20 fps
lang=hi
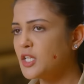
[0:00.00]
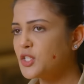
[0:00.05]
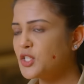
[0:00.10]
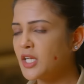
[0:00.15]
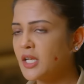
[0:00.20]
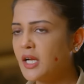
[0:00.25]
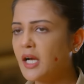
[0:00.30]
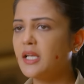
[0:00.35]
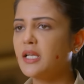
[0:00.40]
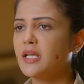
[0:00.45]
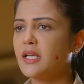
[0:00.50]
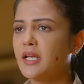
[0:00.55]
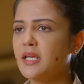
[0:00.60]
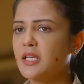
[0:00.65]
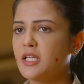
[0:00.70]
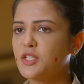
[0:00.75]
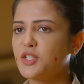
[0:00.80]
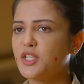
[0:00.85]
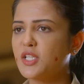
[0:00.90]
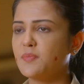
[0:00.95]
चिंगारी
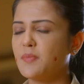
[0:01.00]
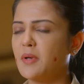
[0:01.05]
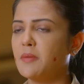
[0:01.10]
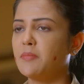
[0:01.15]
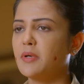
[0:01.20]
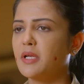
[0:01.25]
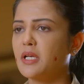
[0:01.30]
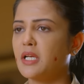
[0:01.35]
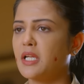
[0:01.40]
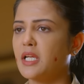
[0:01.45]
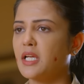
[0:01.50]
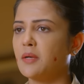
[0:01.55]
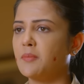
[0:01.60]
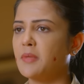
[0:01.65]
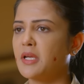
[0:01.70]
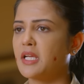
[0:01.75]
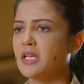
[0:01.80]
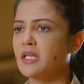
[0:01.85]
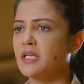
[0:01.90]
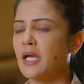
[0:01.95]
गैंग के जिस मेंबर ने
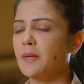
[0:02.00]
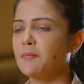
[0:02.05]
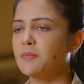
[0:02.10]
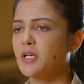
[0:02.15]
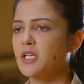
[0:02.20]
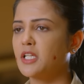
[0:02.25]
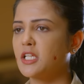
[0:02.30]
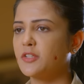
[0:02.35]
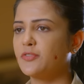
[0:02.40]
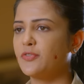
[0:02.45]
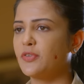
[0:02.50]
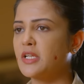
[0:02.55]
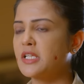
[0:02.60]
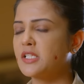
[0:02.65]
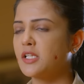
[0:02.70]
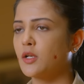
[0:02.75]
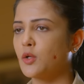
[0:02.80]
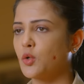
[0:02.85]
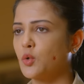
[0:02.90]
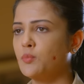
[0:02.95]
हमें किडनैप करके
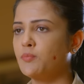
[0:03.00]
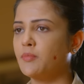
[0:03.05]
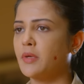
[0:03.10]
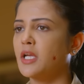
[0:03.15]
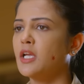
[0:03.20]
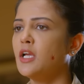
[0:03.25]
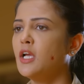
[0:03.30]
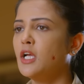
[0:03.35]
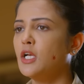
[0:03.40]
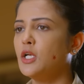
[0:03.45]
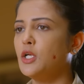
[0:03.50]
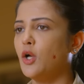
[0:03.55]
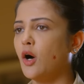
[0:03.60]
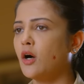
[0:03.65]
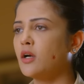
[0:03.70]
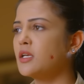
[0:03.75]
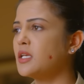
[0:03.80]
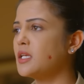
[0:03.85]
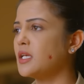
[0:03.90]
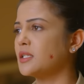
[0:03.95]
फ्रीजर रूम में
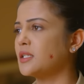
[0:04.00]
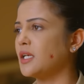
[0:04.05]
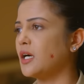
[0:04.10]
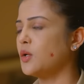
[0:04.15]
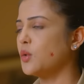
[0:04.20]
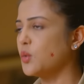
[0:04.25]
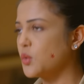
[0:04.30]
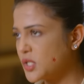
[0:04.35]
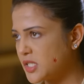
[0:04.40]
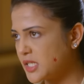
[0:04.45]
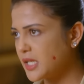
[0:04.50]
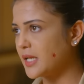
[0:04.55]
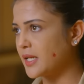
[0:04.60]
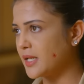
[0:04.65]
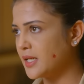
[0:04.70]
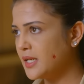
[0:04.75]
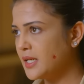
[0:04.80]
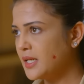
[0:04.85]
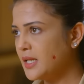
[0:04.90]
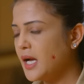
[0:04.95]
लॉक किया था उसे
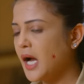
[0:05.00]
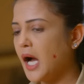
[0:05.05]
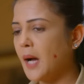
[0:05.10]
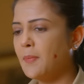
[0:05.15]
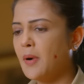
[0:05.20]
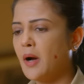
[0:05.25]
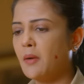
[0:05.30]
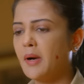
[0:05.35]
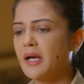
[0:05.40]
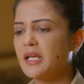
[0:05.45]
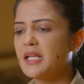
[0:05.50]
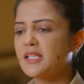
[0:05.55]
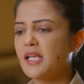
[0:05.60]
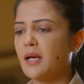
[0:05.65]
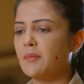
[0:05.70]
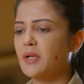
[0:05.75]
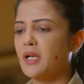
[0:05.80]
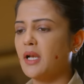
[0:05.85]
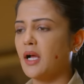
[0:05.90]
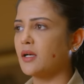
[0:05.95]
आप हमारे
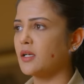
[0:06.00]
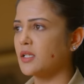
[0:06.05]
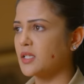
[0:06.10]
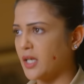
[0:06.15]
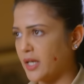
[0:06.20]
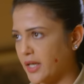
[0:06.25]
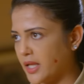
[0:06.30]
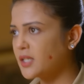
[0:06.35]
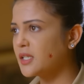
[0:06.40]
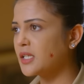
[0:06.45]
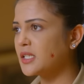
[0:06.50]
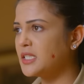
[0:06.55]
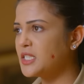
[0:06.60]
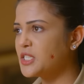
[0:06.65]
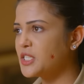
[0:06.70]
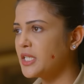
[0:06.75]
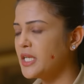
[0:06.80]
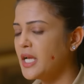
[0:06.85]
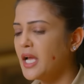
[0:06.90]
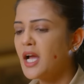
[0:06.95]
सामने लाकर खड़ा कर
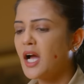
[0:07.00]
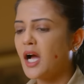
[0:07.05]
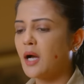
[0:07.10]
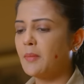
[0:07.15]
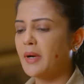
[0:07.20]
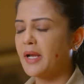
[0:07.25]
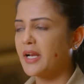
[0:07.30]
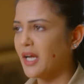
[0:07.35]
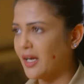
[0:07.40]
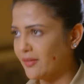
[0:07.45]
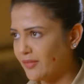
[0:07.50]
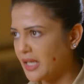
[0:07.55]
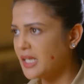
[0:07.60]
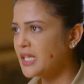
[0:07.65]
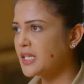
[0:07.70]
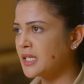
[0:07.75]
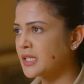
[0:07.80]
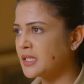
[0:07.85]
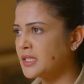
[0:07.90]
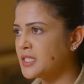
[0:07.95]
दीजिए हमारे
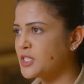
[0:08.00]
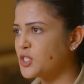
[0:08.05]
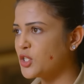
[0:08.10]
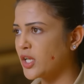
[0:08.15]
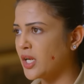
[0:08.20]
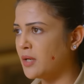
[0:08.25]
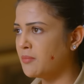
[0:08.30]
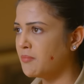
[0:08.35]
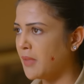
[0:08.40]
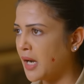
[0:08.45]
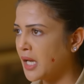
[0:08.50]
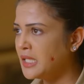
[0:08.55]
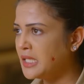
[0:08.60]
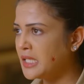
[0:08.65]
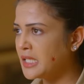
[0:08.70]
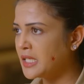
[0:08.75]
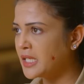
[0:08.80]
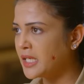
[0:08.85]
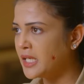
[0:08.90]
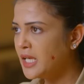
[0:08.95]
हवाले कर दीजिए और हम मान
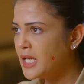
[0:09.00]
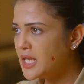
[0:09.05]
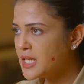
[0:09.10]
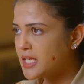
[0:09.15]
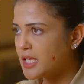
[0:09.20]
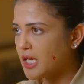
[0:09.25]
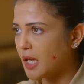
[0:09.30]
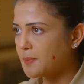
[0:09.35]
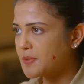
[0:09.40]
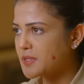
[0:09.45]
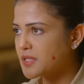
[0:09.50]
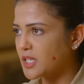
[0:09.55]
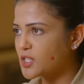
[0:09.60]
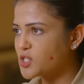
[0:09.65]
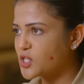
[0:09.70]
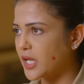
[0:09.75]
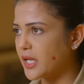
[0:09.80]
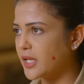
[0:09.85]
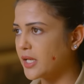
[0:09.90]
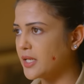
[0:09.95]
लेंगे कि आप
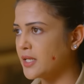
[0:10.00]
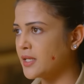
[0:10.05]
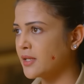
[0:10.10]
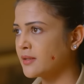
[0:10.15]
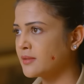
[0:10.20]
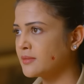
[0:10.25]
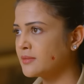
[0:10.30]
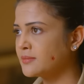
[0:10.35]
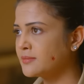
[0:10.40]
सच कह रही हैं